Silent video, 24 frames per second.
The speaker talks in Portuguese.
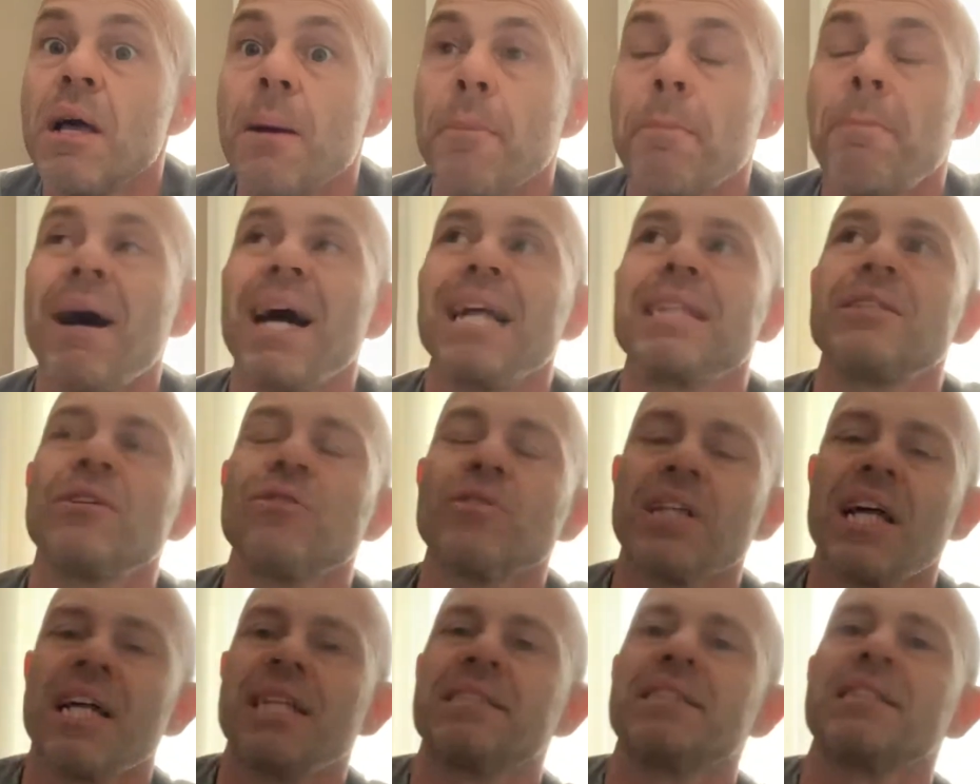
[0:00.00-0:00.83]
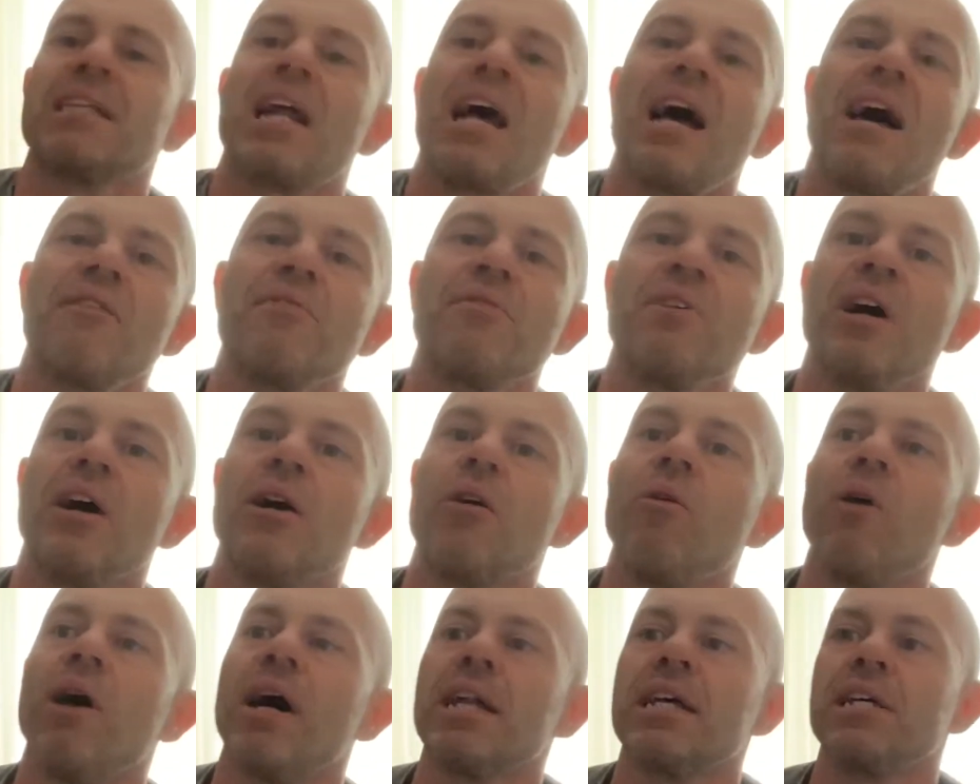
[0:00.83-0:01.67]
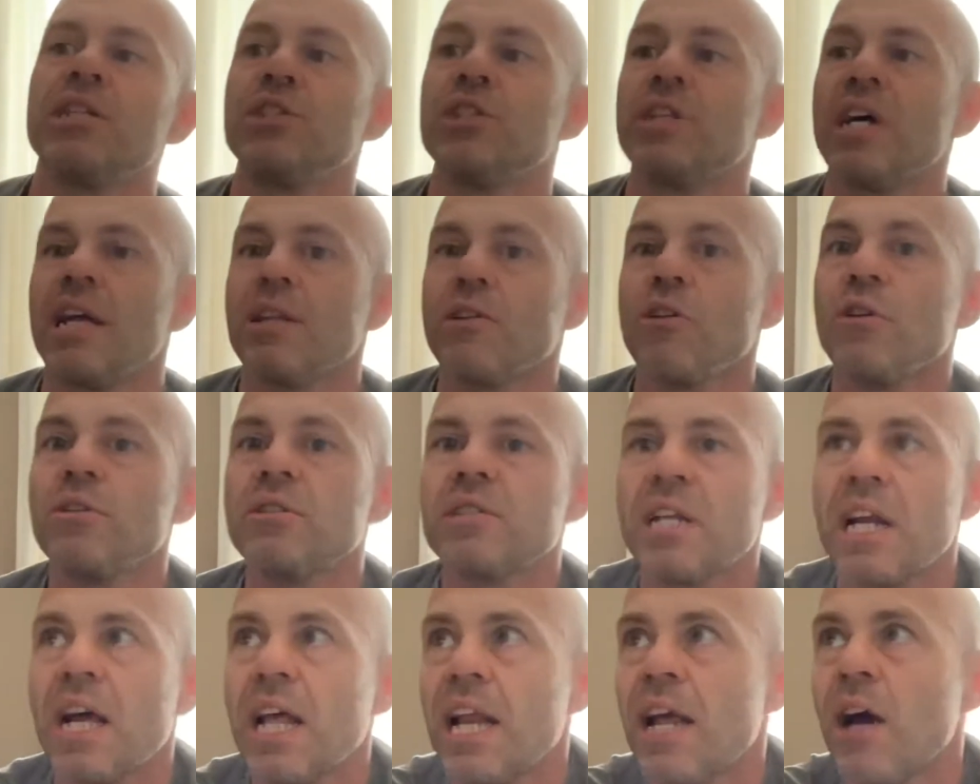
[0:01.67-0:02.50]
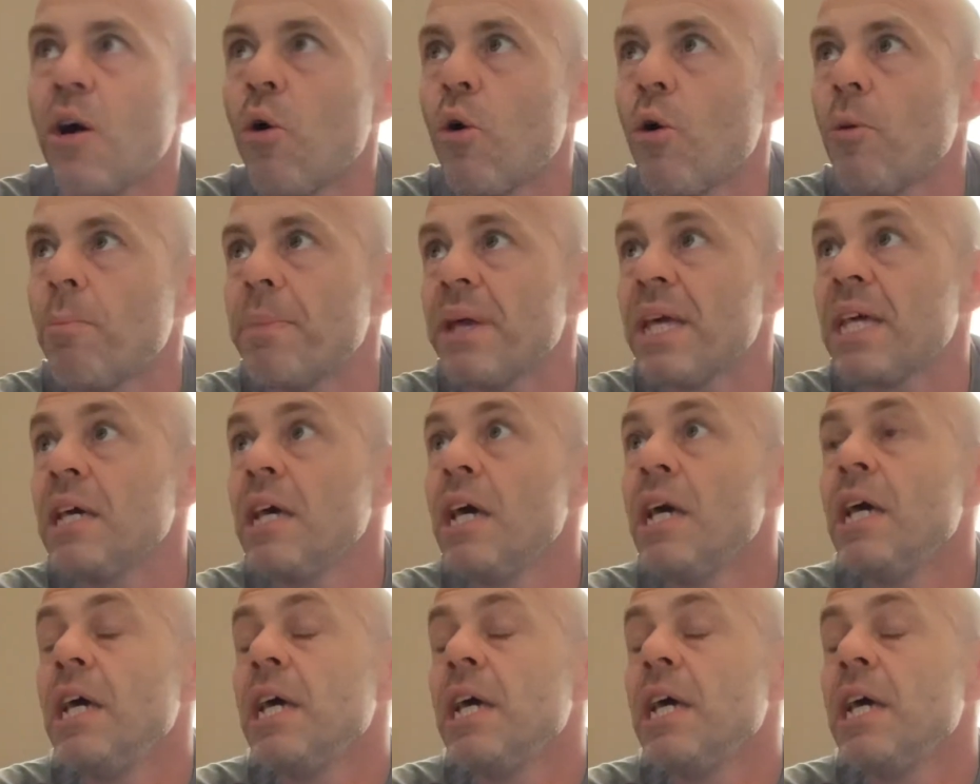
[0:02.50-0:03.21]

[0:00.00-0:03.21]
Bateu na trave agora já na Austrália Open.